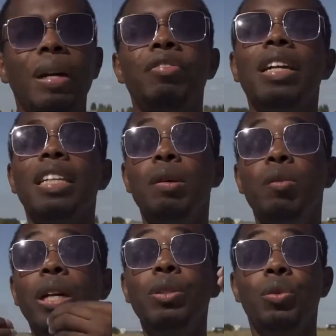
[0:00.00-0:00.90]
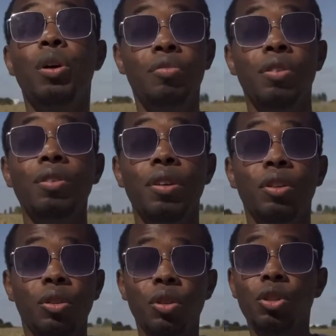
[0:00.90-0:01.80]
Préfère laisser mourir son enfant
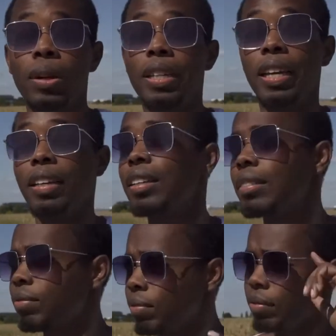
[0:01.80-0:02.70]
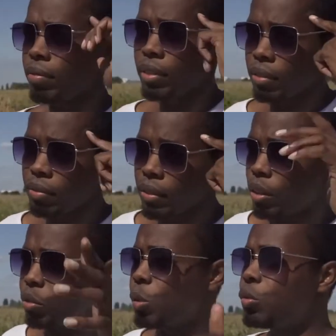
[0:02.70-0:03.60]
que de le soigner.
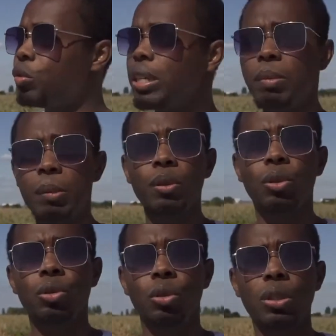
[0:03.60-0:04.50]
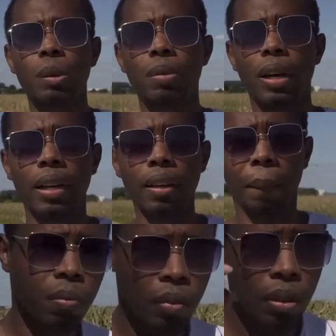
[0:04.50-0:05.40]
vous voyez un petit peu jusqu'où ça peut aller
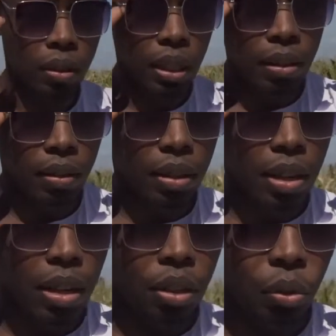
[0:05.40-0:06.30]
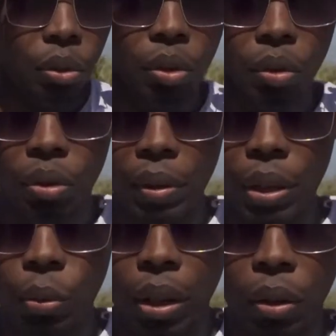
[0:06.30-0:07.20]
Ok Vous avez
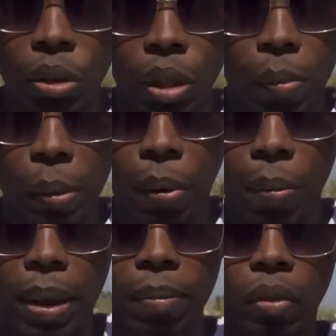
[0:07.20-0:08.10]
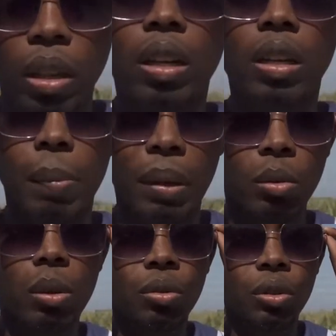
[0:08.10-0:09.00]
une croyance, pas de problème. À
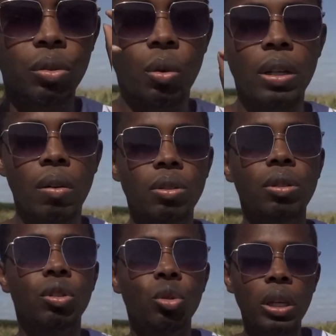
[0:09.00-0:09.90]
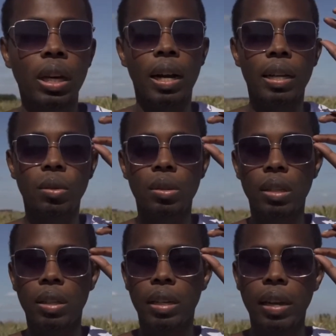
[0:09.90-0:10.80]
partir du moment où votre croyance nuit à la
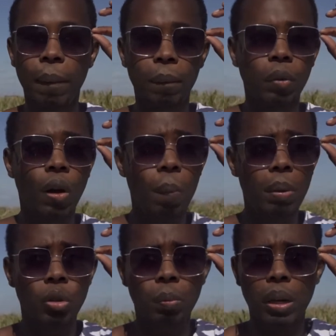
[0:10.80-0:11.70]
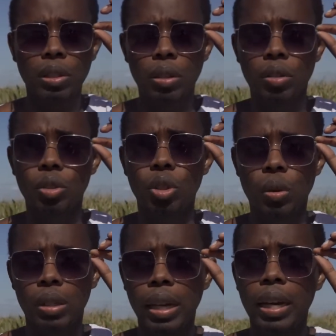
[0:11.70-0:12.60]
santé de quelqu'un, empêche une personne de se
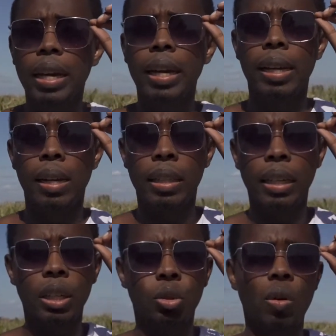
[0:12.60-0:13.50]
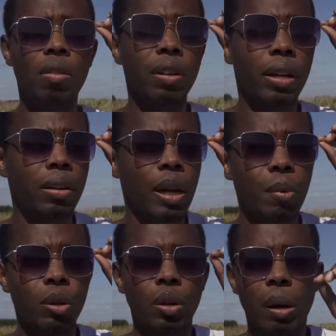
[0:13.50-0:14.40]
soigner et la dirige droit vers la
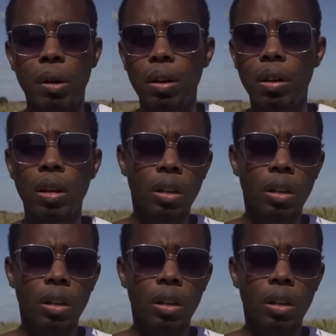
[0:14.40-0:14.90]
porte de la mort,